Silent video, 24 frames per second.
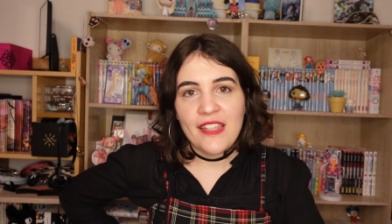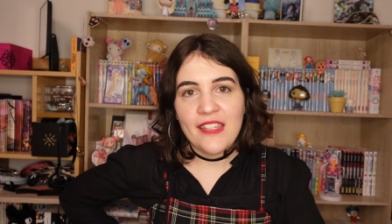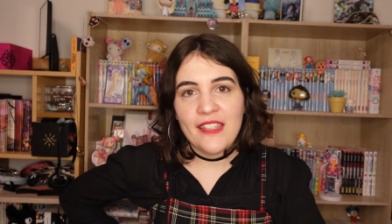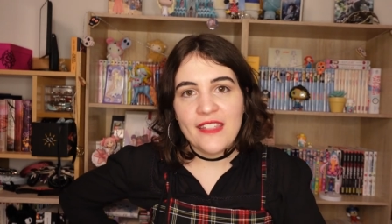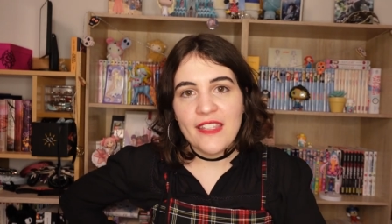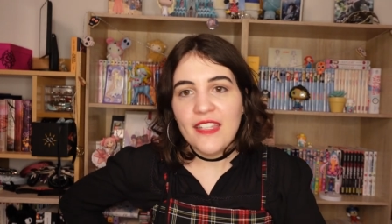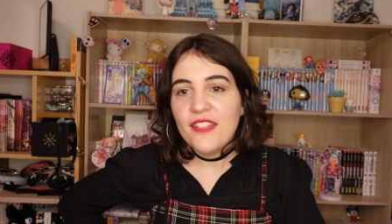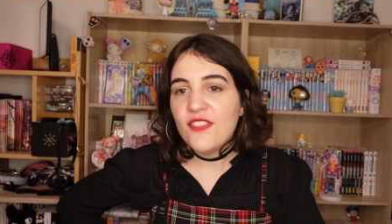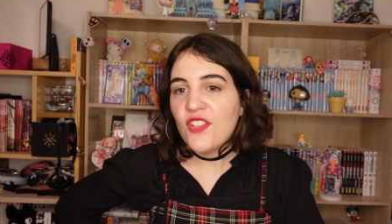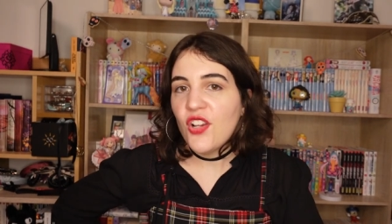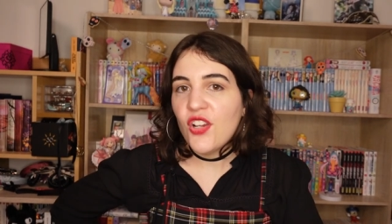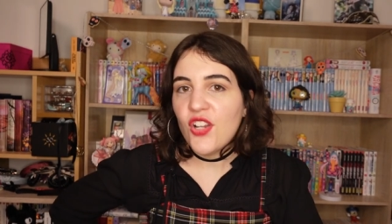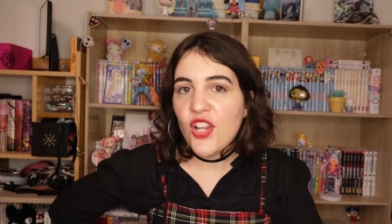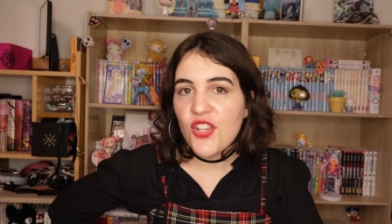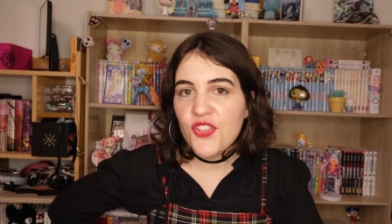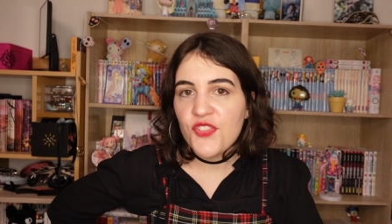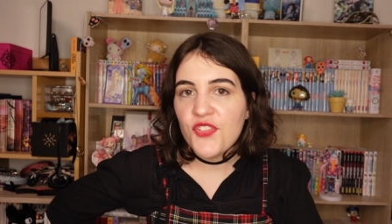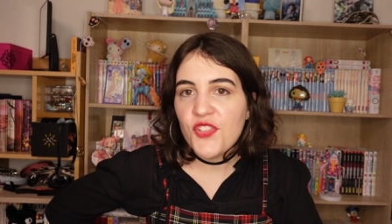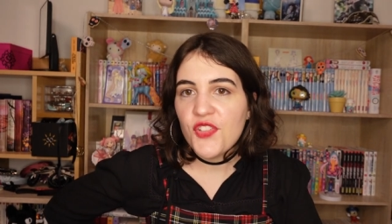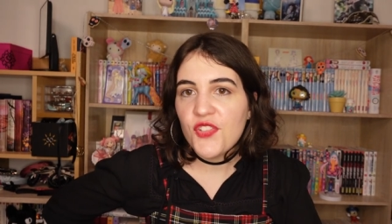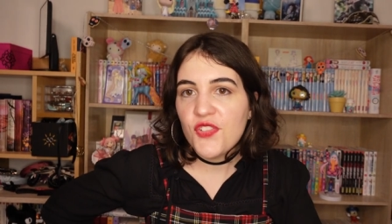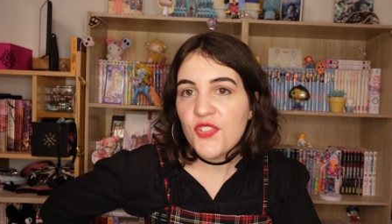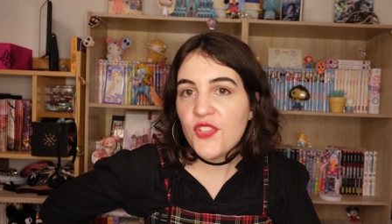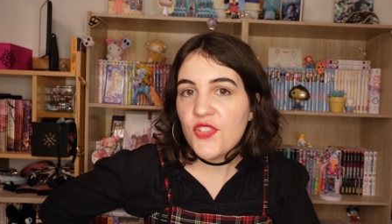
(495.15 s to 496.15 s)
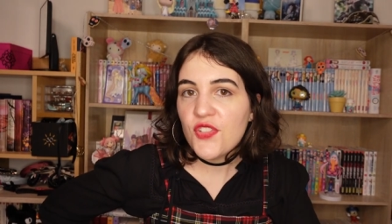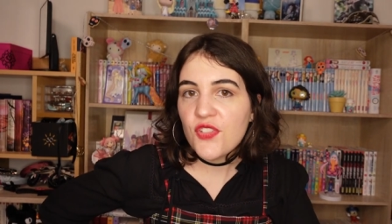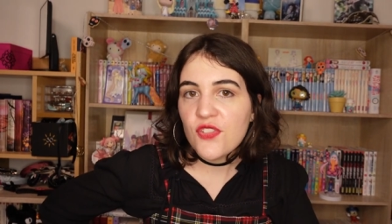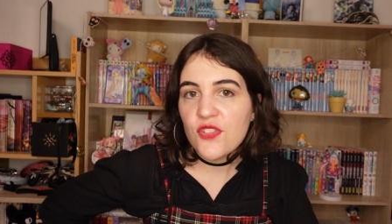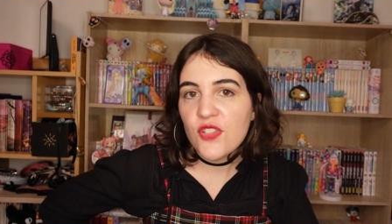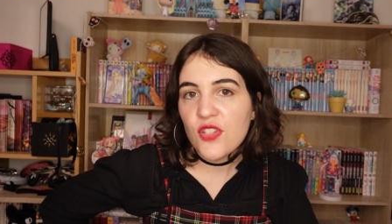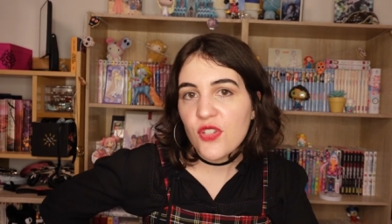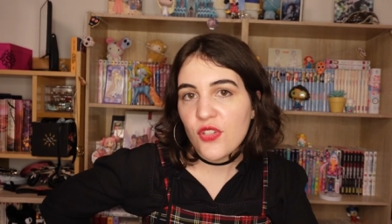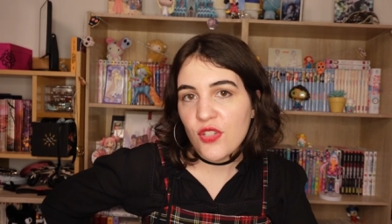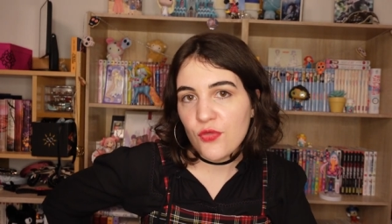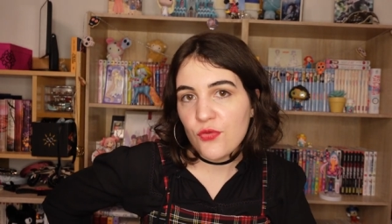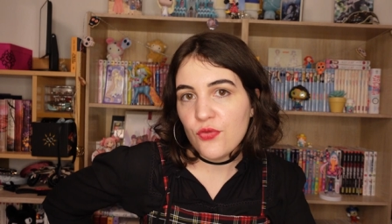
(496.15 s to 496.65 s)
qui est un classique
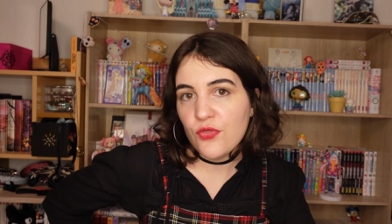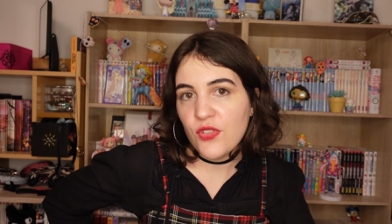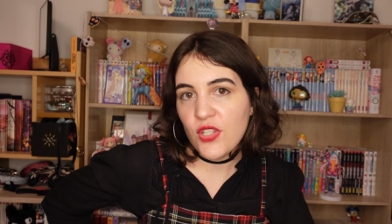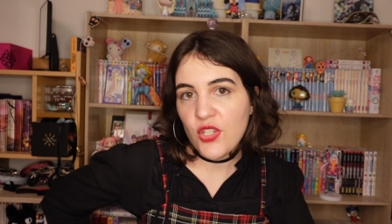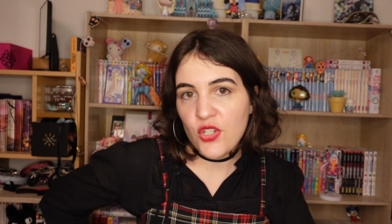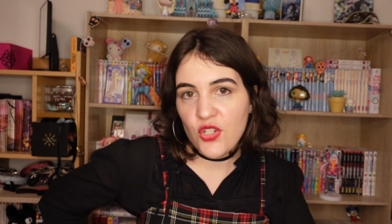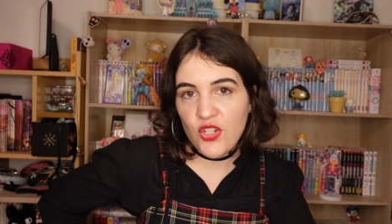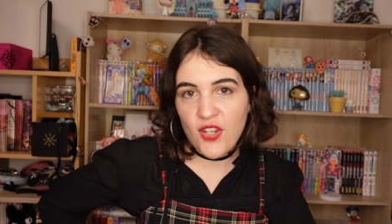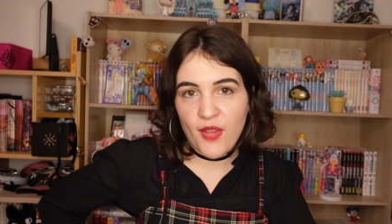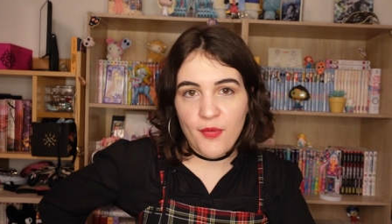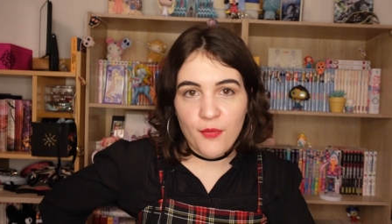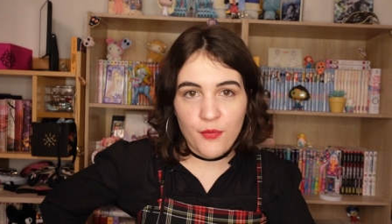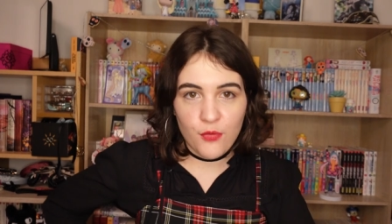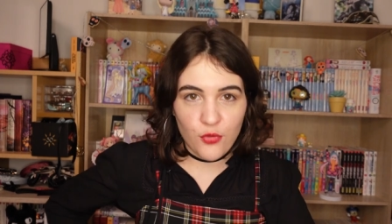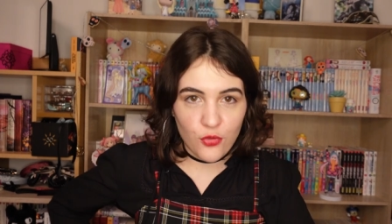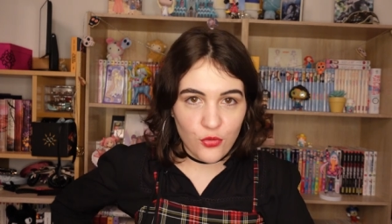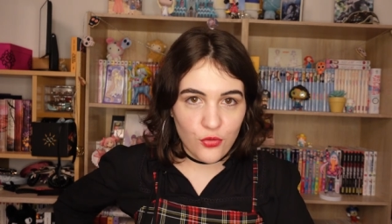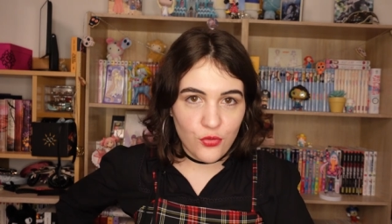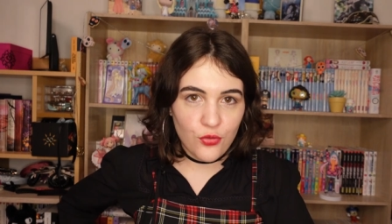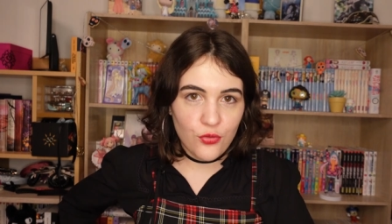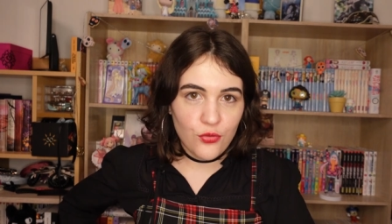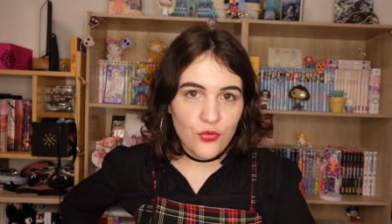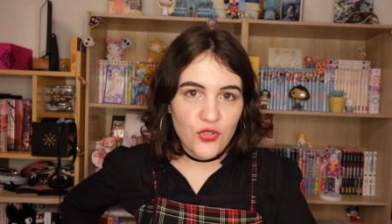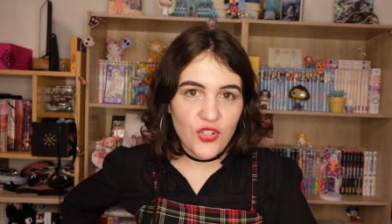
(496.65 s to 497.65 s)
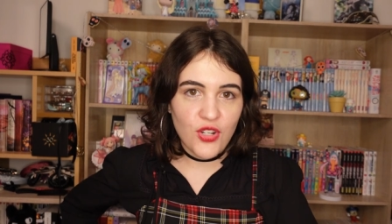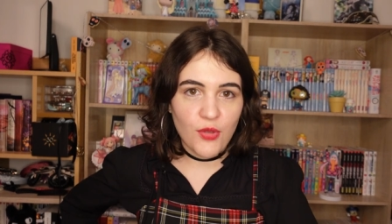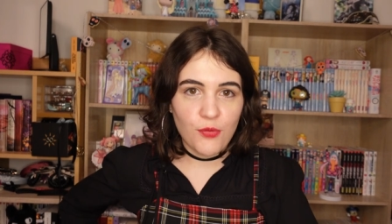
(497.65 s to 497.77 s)
Disney qu'écoutez, j'aime beaucoup.